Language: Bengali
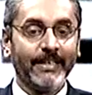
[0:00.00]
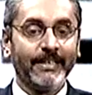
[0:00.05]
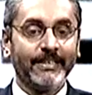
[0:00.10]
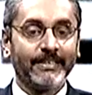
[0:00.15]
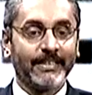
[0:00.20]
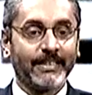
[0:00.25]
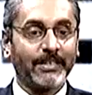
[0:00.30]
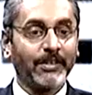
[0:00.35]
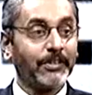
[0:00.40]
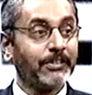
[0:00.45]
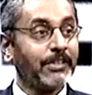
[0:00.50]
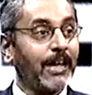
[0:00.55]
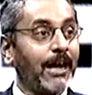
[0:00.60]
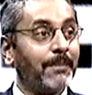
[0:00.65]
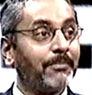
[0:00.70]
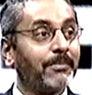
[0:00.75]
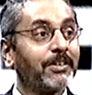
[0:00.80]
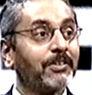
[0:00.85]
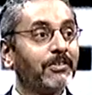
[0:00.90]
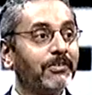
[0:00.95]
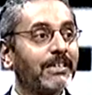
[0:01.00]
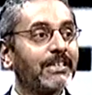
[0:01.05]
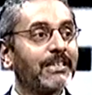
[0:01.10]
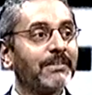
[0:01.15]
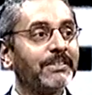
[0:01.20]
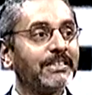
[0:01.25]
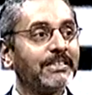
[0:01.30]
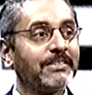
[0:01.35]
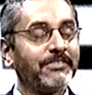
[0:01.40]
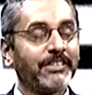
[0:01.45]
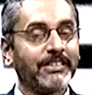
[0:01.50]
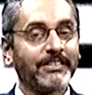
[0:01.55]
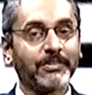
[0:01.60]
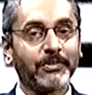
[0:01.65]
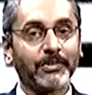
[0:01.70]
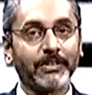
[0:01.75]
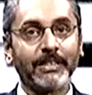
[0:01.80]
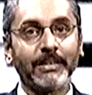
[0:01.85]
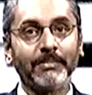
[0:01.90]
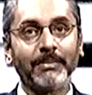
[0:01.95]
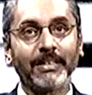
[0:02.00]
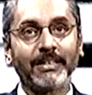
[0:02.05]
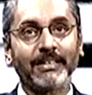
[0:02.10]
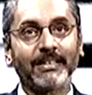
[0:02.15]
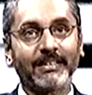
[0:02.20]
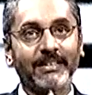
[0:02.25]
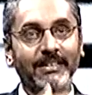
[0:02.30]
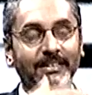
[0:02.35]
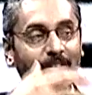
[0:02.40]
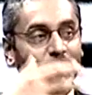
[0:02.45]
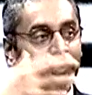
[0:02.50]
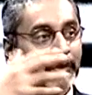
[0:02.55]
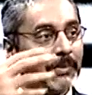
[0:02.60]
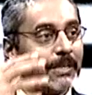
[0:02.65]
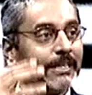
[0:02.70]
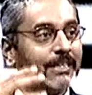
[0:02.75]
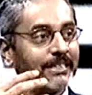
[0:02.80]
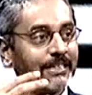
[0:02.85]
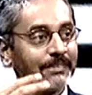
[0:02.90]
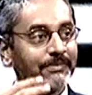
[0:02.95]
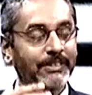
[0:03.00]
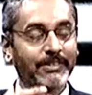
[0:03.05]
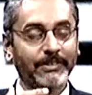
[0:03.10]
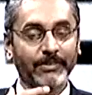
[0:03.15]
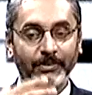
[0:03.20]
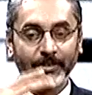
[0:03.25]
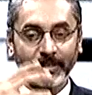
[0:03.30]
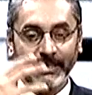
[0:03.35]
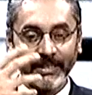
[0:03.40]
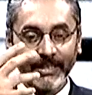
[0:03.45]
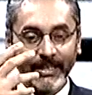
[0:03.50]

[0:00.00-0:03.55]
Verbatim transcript: সেটা হয়তো আমরা খুব একটা বেশি ফেস করি না বাট গ্লোবালি এটা ফেস করে